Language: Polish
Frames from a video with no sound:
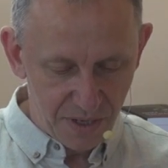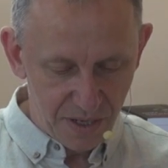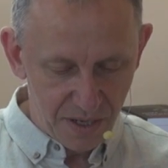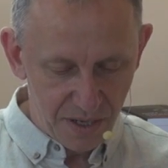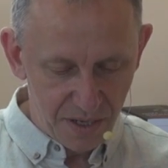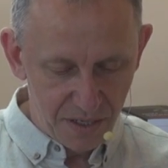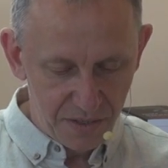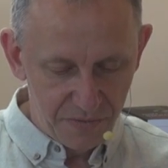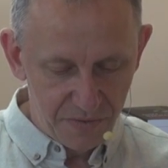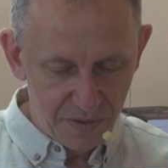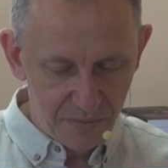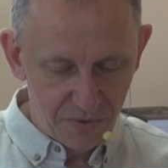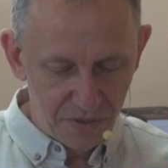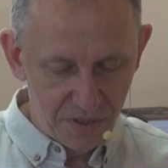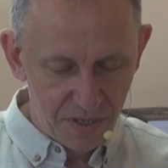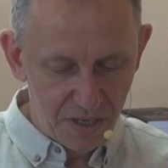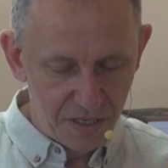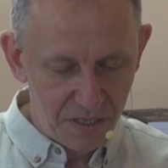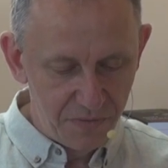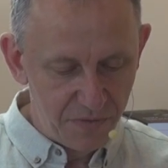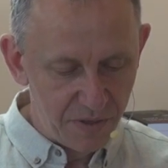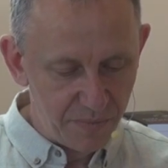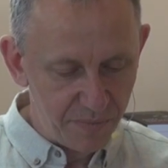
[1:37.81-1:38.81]
ale wiem, że
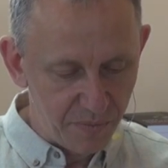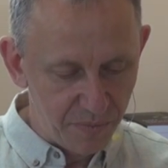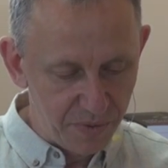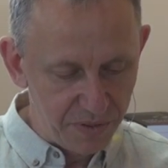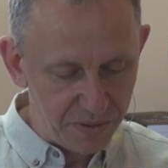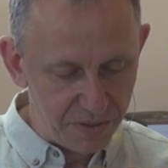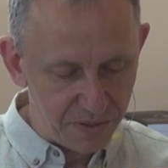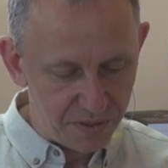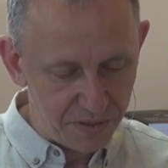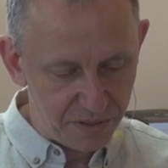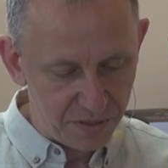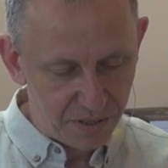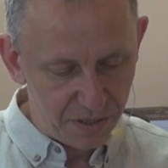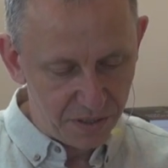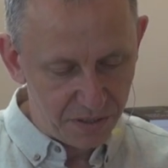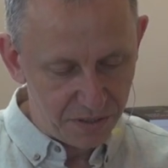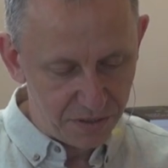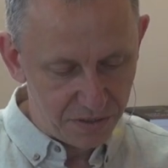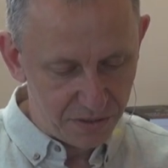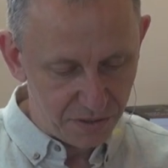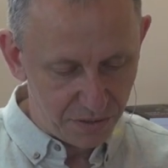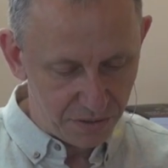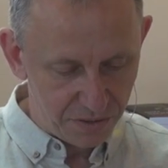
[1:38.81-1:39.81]
na niwie publicystyki
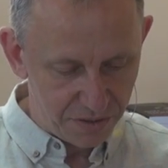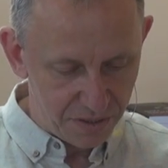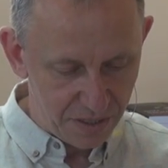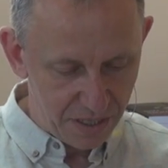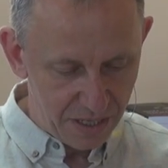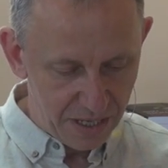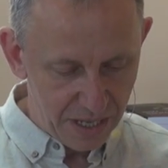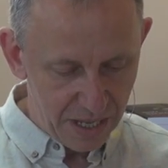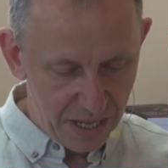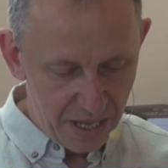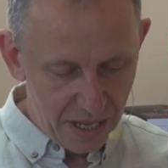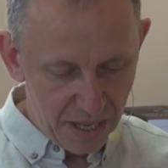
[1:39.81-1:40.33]
historycznej